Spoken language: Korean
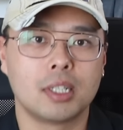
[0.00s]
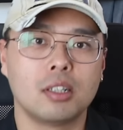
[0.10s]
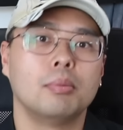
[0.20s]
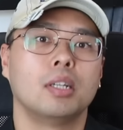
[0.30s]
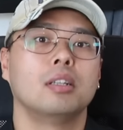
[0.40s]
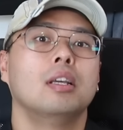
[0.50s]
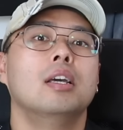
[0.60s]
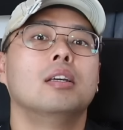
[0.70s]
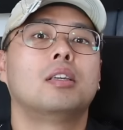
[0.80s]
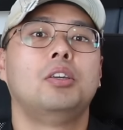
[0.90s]
그러면은
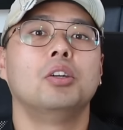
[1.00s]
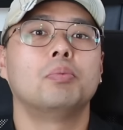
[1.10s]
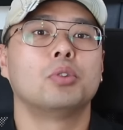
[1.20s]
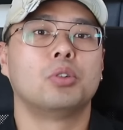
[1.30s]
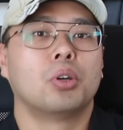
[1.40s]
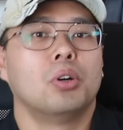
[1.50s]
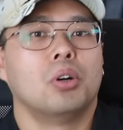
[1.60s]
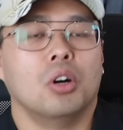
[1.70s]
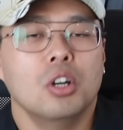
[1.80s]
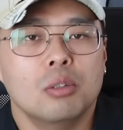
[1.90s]

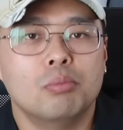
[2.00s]
기업들도